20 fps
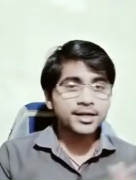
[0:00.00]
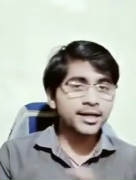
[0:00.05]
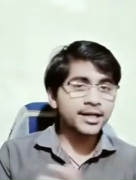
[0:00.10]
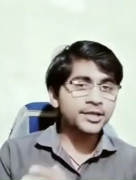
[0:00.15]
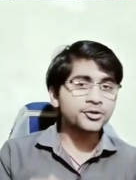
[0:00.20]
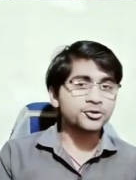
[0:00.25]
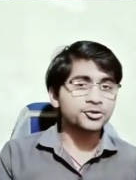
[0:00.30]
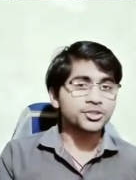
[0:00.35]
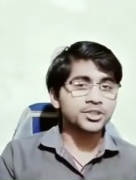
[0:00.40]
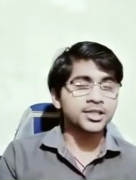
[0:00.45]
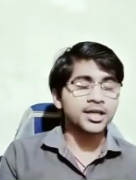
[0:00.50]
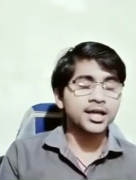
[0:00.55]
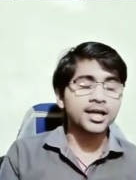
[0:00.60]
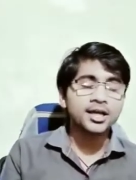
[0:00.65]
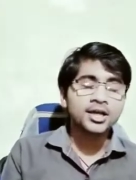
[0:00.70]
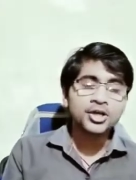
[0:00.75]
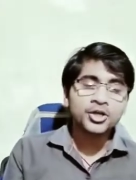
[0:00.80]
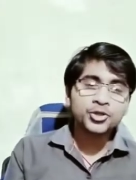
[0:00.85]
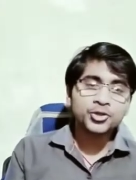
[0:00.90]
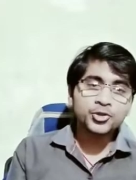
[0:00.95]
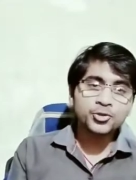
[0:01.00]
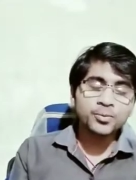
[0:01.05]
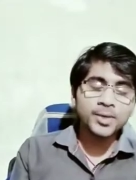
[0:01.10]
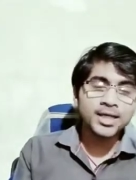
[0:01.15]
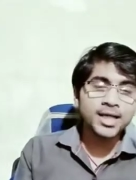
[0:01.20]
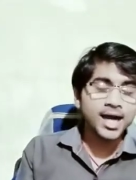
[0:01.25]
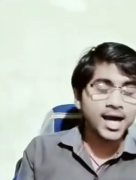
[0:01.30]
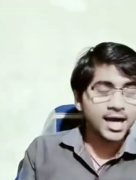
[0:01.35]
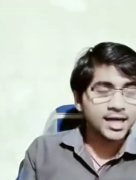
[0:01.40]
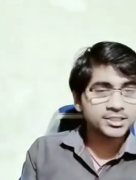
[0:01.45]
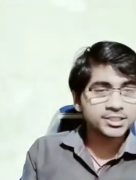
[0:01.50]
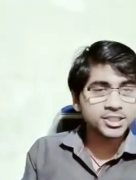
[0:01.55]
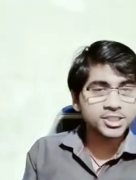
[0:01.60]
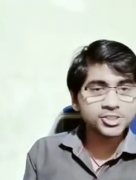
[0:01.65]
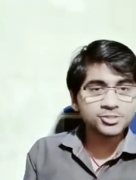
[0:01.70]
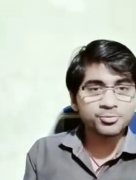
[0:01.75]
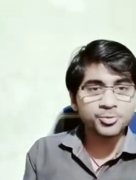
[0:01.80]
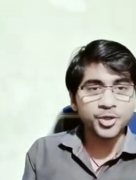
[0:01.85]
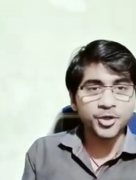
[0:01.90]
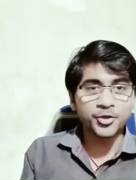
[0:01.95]
नहीं होती है तो भाई आज की
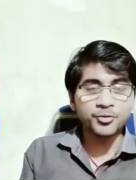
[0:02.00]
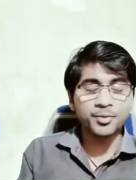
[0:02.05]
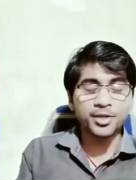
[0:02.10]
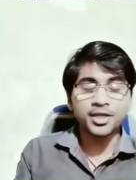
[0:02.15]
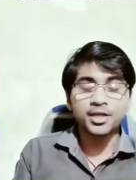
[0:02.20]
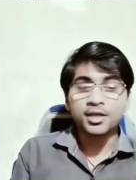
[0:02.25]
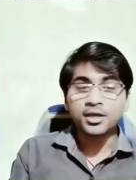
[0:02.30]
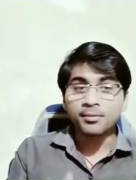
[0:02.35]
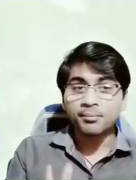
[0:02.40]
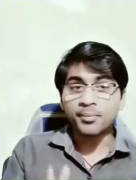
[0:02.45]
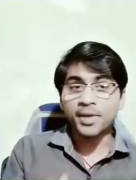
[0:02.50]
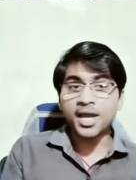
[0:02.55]
इस वीडियो में